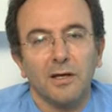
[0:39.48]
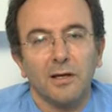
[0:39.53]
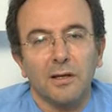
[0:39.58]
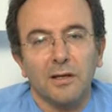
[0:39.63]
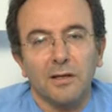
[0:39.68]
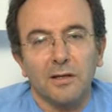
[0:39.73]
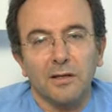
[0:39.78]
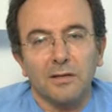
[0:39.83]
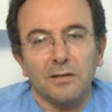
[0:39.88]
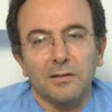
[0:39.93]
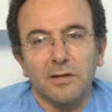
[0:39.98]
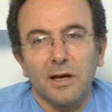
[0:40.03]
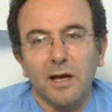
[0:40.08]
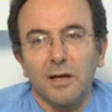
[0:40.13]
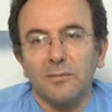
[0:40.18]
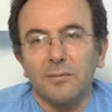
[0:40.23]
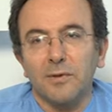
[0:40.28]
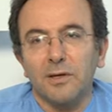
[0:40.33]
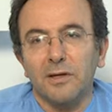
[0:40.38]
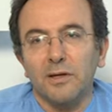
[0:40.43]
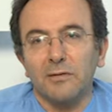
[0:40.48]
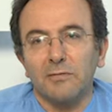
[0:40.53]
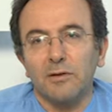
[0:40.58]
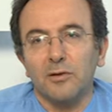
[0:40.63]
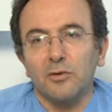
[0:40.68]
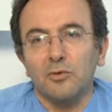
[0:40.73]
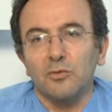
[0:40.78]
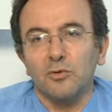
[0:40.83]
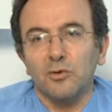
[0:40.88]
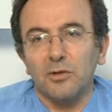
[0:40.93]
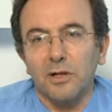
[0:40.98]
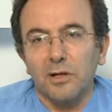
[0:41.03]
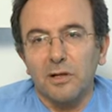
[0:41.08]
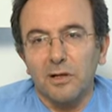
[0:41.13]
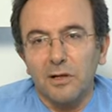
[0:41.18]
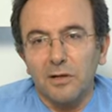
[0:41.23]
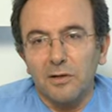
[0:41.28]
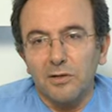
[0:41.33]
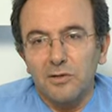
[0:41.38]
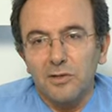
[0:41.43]
e, rahmini ve
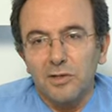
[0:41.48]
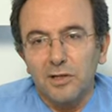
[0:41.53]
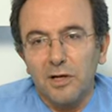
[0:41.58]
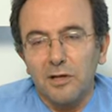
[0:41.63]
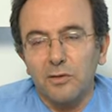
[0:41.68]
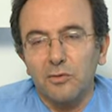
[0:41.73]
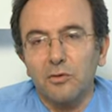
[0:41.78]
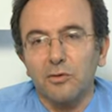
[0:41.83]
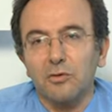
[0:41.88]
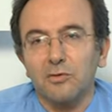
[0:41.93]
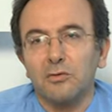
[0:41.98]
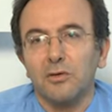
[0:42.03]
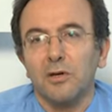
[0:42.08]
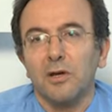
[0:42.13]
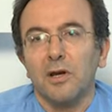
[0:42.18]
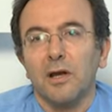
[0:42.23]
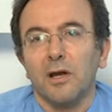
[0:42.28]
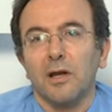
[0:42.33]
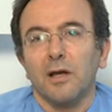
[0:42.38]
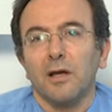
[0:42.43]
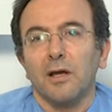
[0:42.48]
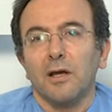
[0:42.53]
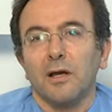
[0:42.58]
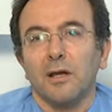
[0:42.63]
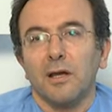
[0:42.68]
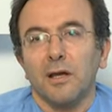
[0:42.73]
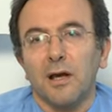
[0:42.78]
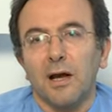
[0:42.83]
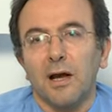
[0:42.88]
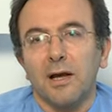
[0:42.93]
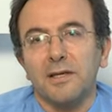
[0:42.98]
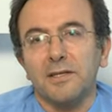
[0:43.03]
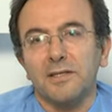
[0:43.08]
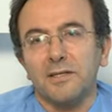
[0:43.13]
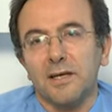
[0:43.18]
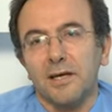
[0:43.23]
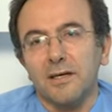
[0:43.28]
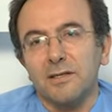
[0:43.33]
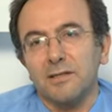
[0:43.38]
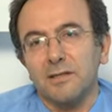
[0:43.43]
yumurtalıklarını çıkarıyor. E, aynı
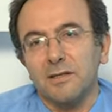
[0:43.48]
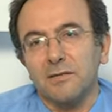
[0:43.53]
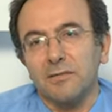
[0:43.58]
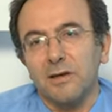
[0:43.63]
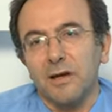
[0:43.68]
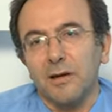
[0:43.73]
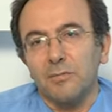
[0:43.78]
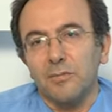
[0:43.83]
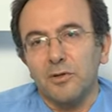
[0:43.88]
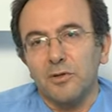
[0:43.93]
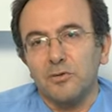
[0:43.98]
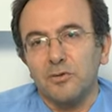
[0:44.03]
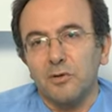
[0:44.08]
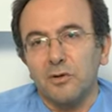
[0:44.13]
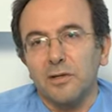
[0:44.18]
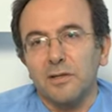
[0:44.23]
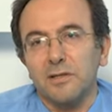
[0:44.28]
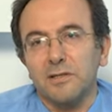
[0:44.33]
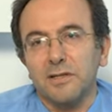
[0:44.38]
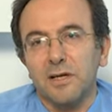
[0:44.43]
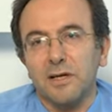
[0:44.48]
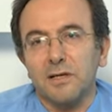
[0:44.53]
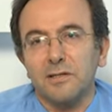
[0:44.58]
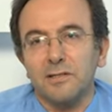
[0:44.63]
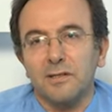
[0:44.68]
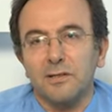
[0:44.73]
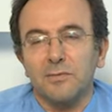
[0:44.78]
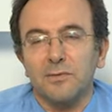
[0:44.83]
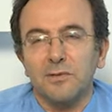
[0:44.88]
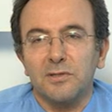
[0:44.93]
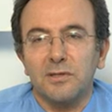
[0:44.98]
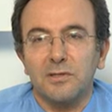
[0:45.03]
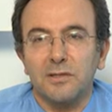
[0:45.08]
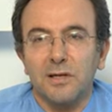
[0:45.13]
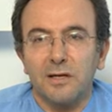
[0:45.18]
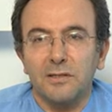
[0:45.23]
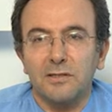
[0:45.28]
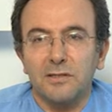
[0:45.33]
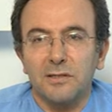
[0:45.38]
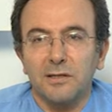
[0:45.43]
seansta veya bir sonraki seansta biz
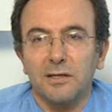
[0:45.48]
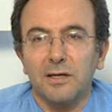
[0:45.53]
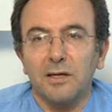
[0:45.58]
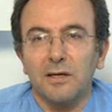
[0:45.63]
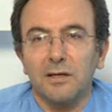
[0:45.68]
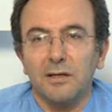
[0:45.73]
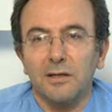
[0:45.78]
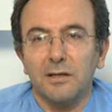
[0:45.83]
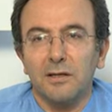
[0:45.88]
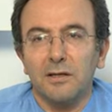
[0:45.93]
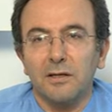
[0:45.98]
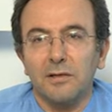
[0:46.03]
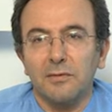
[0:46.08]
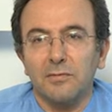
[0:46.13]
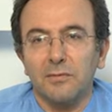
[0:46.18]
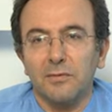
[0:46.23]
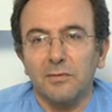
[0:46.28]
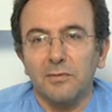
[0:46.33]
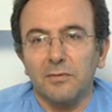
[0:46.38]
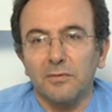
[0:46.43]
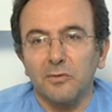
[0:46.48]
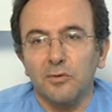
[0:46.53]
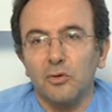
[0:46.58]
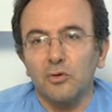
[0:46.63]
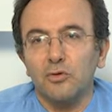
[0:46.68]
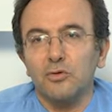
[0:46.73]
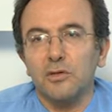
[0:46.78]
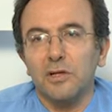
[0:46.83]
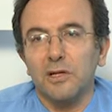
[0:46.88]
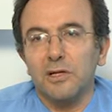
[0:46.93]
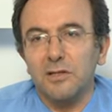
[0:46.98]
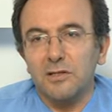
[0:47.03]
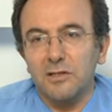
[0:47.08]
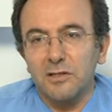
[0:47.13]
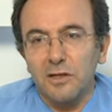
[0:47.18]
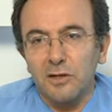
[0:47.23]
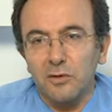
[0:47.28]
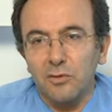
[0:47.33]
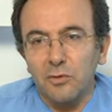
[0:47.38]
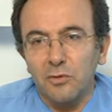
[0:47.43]
hastaya e, göğüslerini
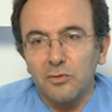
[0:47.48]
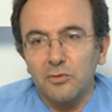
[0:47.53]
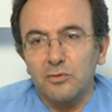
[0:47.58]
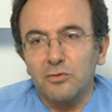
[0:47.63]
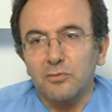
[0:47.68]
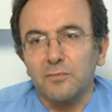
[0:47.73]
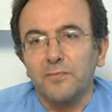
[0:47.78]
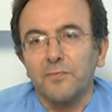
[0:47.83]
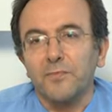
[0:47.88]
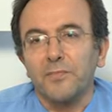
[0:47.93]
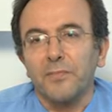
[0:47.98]
çıkarıyoruz.